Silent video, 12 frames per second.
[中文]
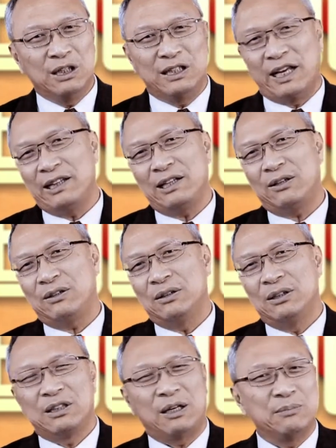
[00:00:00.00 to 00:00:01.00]
难道
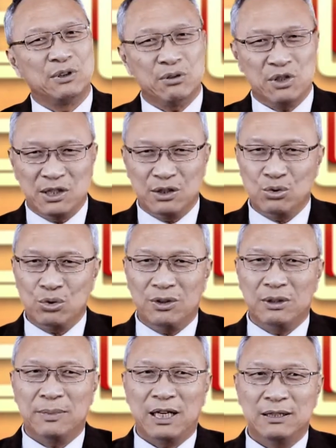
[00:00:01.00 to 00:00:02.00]
他们都信错
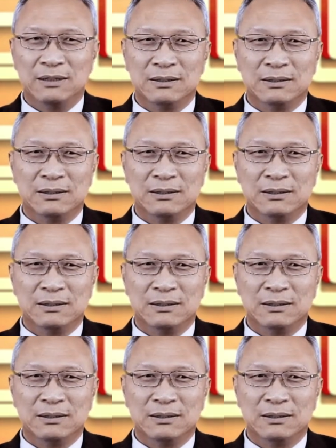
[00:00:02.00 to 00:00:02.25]
了吗？